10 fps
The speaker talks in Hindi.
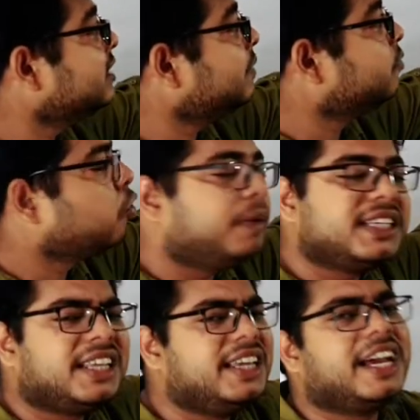जब दो
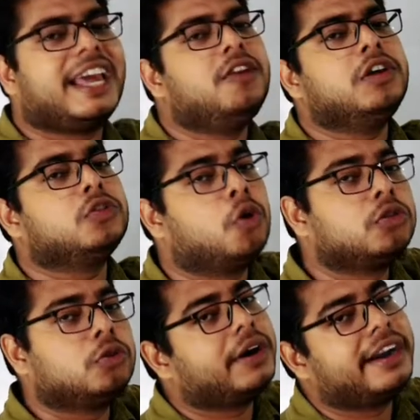बजे थे या कह लो कि
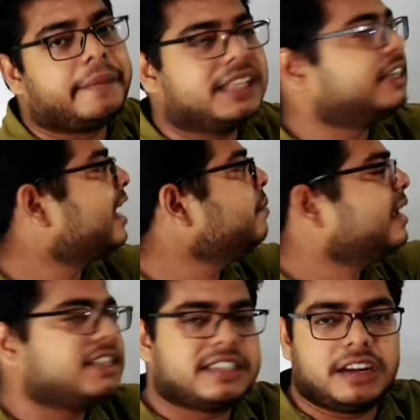दो दो घंटे बाद टाइम
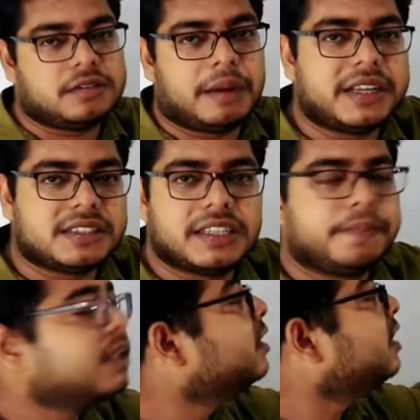है किस तरीके से आप ले सकते हैं